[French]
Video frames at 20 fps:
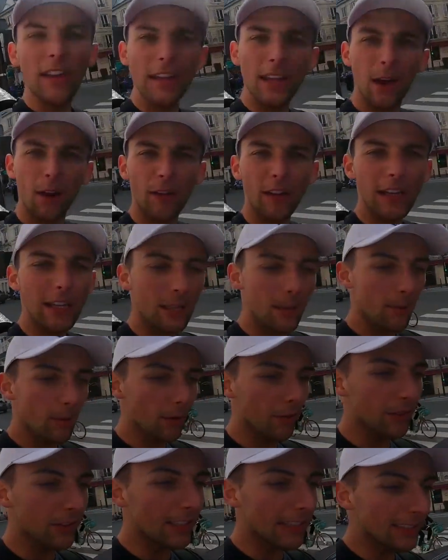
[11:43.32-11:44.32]
En vrai, il y a une
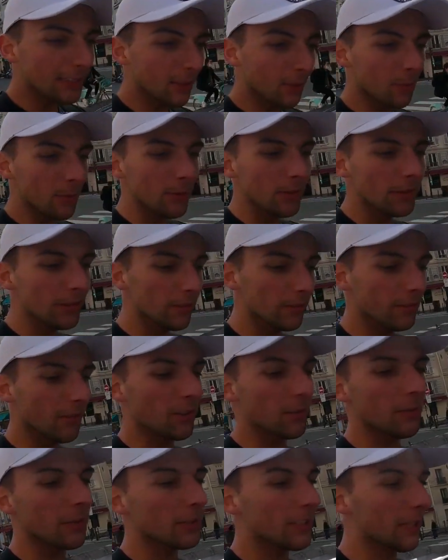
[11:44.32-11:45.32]
bonne vitesse en plus.
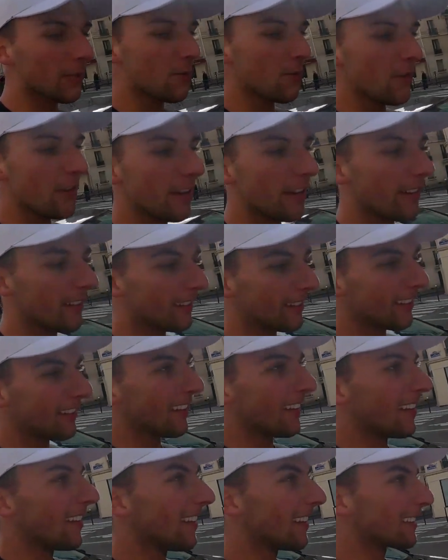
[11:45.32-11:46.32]
Franchement, c'est cool.
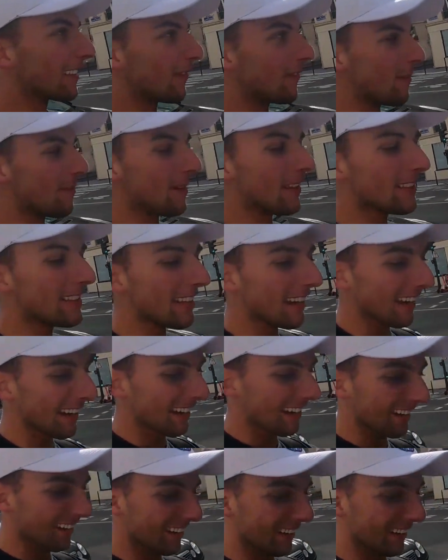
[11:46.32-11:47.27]
Ça fait plaisir.